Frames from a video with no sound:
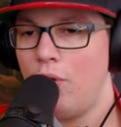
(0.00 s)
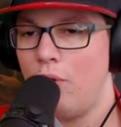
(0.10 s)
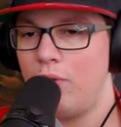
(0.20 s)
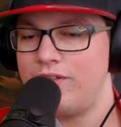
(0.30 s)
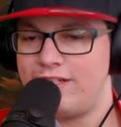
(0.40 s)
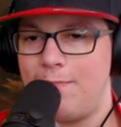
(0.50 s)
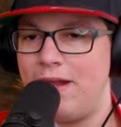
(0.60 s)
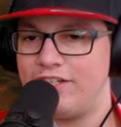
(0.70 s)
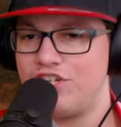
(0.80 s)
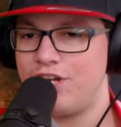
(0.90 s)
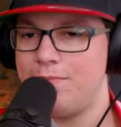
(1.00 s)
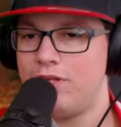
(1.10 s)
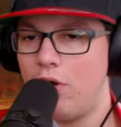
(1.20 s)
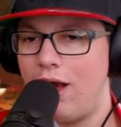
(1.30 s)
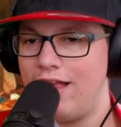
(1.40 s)
Und ich habe halt geschrieben,
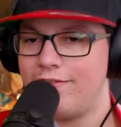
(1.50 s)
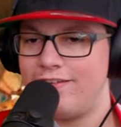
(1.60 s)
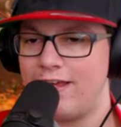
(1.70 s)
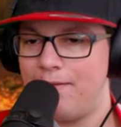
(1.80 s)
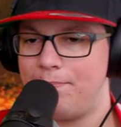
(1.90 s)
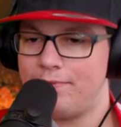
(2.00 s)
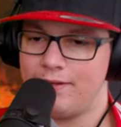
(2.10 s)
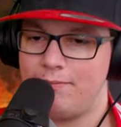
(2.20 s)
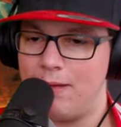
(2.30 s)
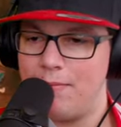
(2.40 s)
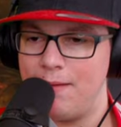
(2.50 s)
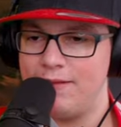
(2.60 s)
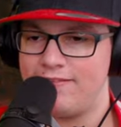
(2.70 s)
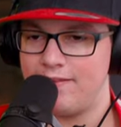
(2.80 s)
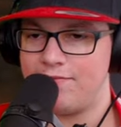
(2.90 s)
yo, also ich habe, äh, mein
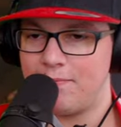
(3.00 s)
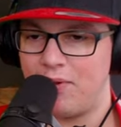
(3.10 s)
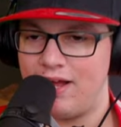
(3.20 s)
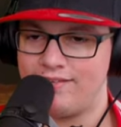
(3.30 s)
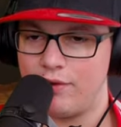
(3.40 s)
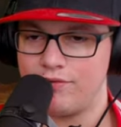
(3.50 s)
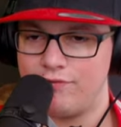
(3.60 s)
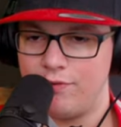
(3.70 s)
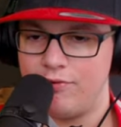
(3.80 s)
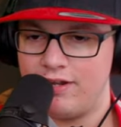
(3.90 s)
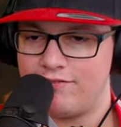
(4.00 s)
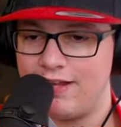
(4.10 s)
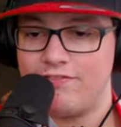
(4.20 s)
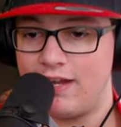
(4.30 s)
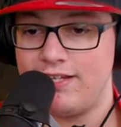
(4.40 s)
PC verbraucht halt 1500
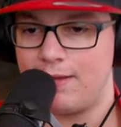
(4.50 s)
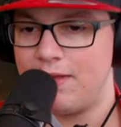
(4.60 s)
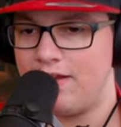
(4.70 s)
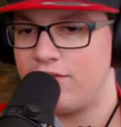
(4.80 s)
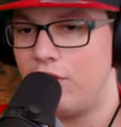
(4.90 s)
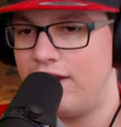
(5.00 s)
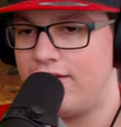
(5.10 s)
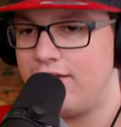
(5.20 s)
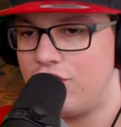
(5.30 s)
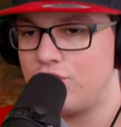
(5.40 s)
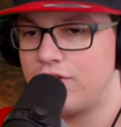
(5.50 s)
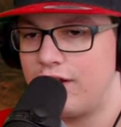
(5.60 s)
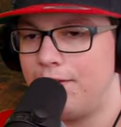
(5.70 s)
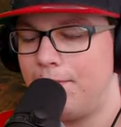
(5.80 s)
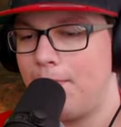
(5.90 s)
Watt, weil ich habe ja das neue Netzteil schon
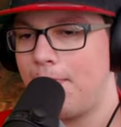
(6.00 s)
drin, ne?